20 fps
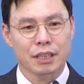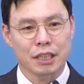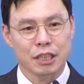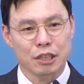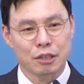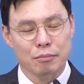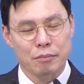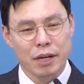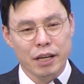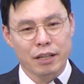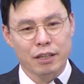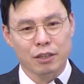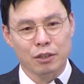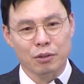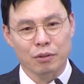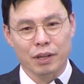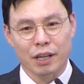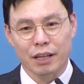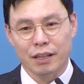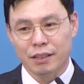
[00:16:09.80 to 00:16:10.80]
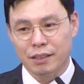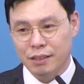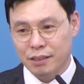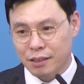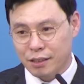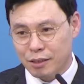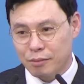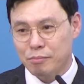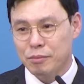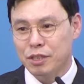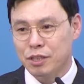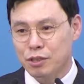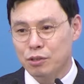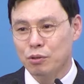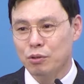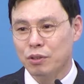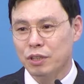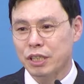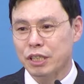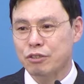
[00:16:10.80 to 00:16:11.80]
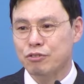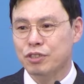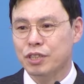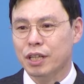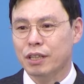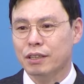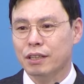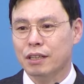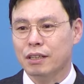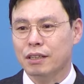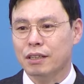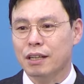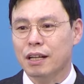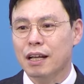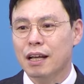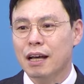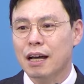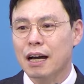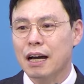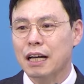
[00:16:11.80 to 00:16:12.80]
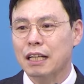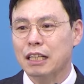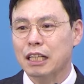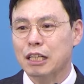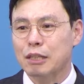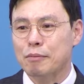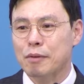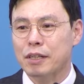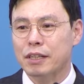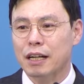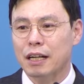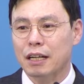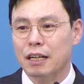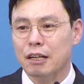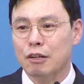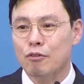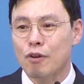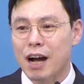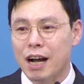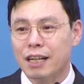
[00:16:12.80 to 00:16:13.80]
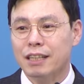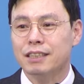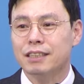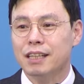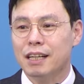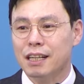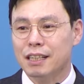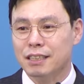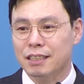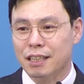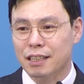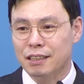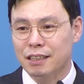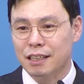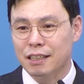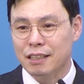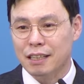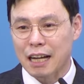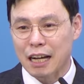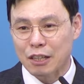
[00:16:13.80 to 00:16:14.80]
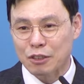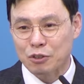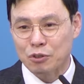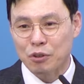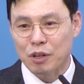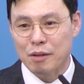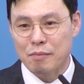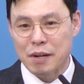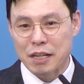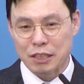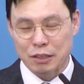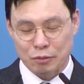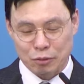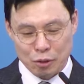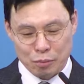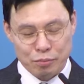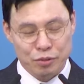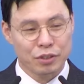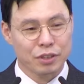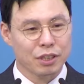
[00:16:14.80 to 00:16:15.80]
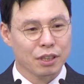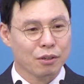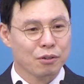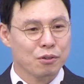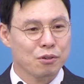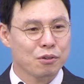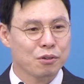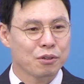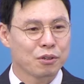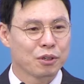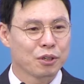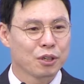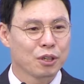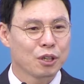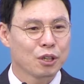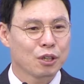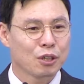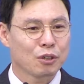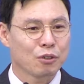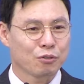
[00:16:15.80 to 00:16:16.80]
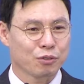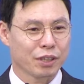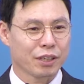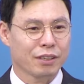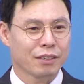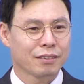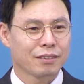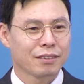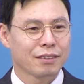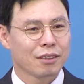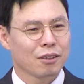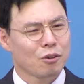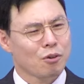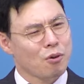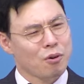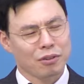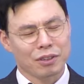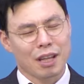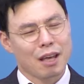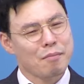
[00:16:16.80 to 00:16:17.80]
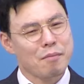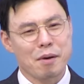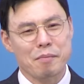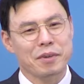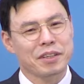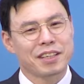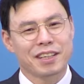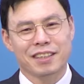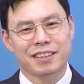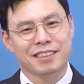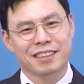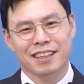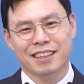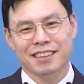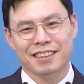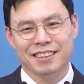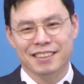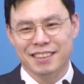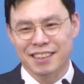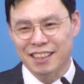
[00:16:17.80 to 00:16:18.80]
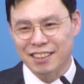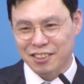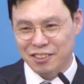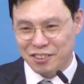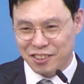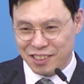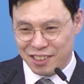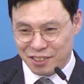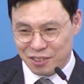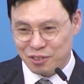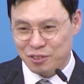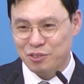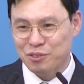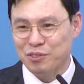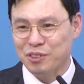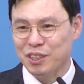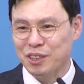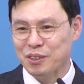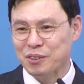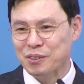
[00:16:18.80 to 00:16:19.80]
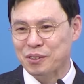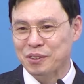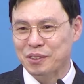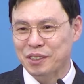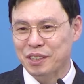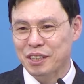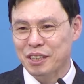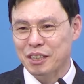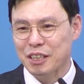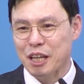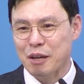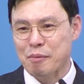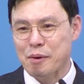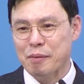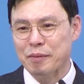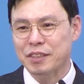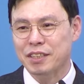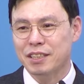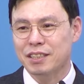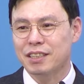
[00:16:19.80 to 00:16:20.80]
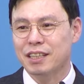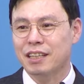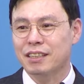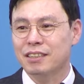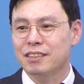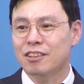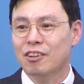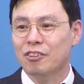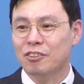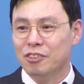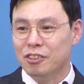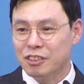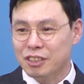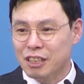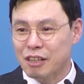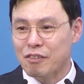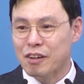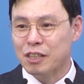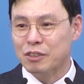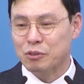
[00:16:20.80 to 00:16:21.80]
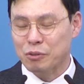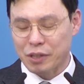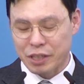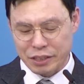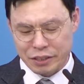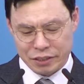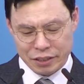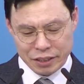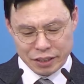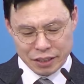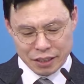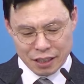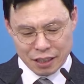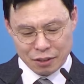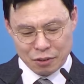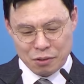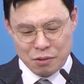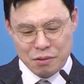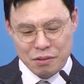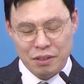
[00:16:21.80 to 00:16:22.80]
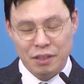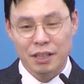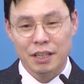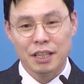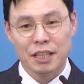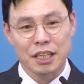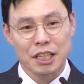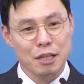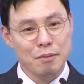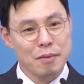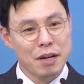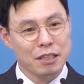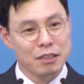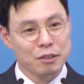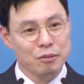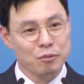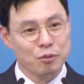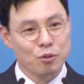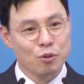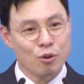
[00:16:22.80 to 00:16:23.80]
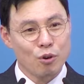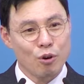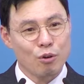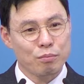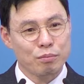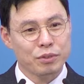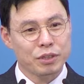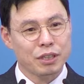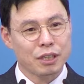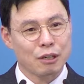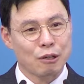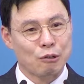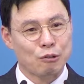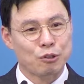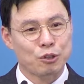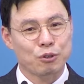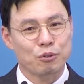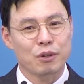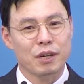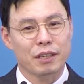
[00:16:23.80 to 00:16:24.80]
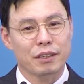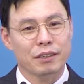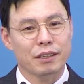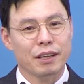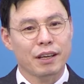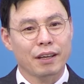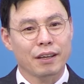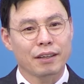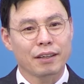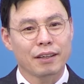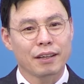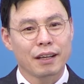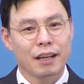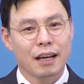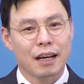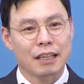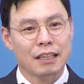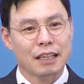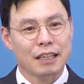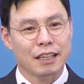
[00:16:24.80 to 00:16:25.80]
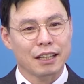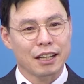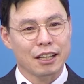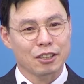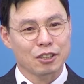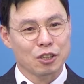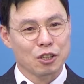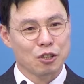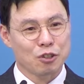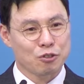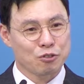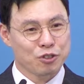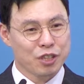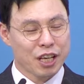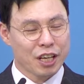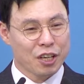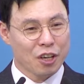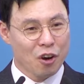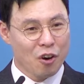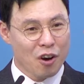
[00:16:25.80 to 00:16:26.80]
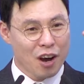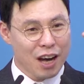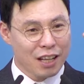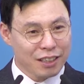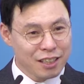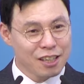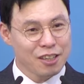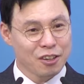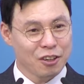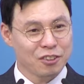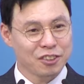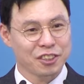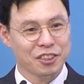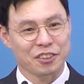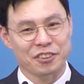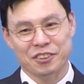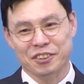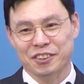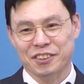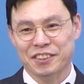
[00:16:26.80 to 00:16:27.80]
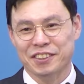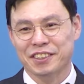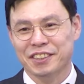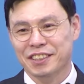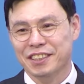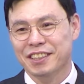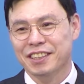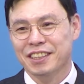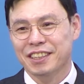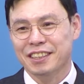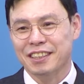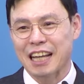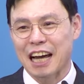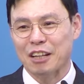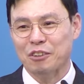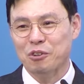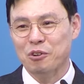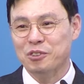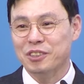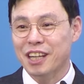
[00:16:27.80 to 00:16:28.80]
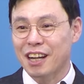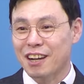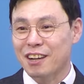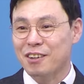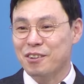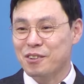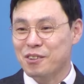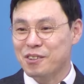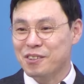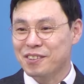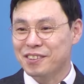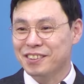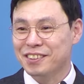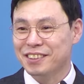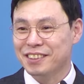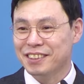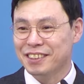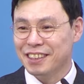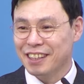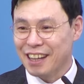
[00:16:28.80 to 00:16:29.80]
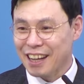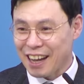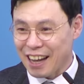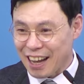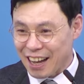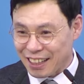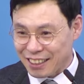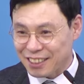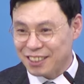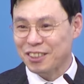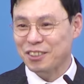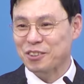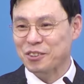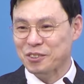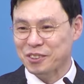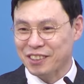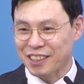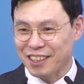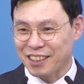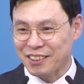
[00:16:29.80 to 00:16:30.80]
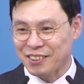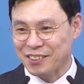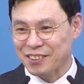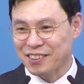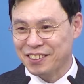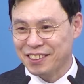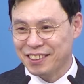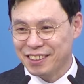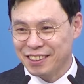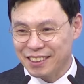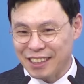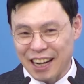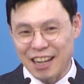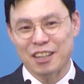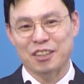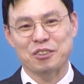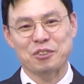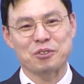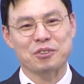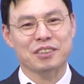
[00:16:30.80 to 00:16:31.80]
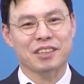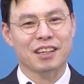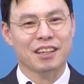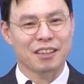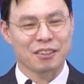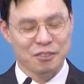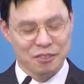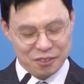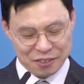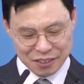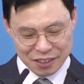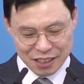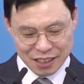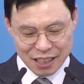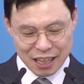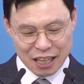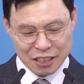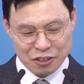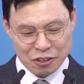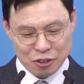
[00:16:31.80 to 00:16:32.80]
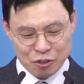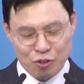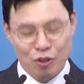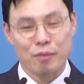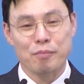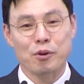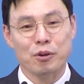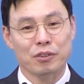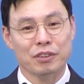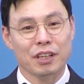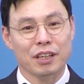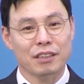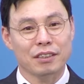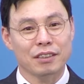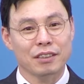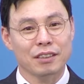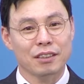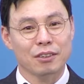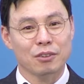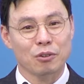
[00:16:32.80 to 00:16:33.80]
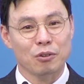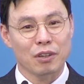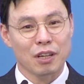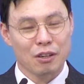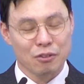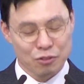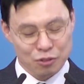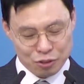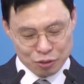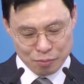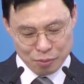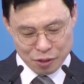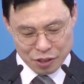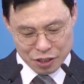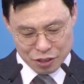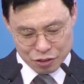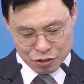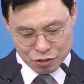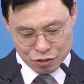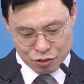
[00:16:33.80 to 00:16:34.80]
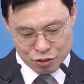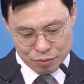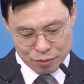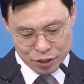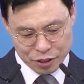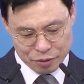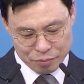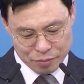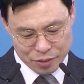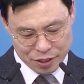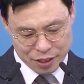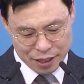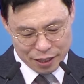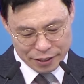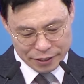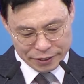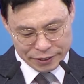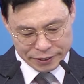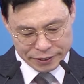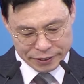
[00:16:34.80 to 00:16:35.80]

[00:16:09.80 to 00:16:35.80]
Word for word: 이스마엘을 통해 큰 민족을 이루시겠다는 하나님의 나라를 확장하시겠다는 약속의 말씀도 붙잡고 우리 혹내 마음에 들지 않는 자녀들이 있을 수 있고 내 마음에 들지 않는 어떤 상황 속에 있을지라도 이 말씀 꼭 붙잡고 기도할 때 하나님께서 우리의 영안을 열으셔서 나도 살고 아들도 살고 딸도 살고 가정이 회복되는 놀라운 축복이 있줄 믿습니다.